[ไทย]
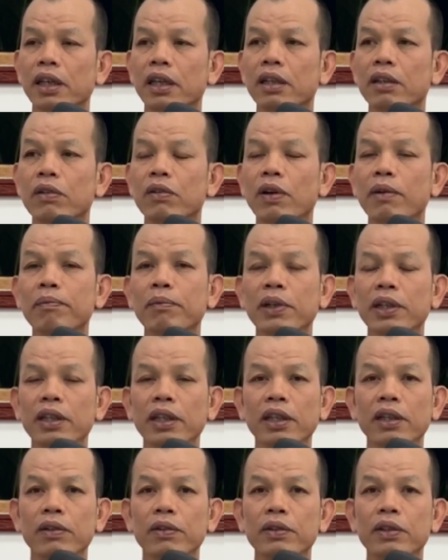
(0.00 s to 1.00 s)
เห็นความบ
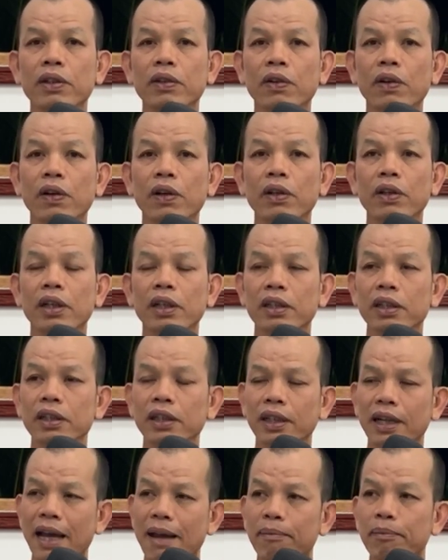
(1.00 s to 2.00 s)
ดีของเจ้าของกระ
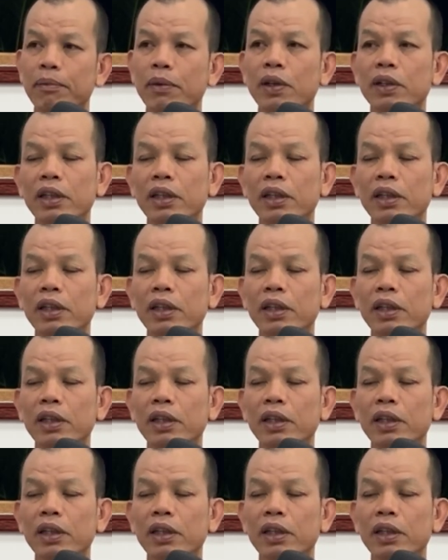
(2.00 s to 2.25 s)
ถือกรรม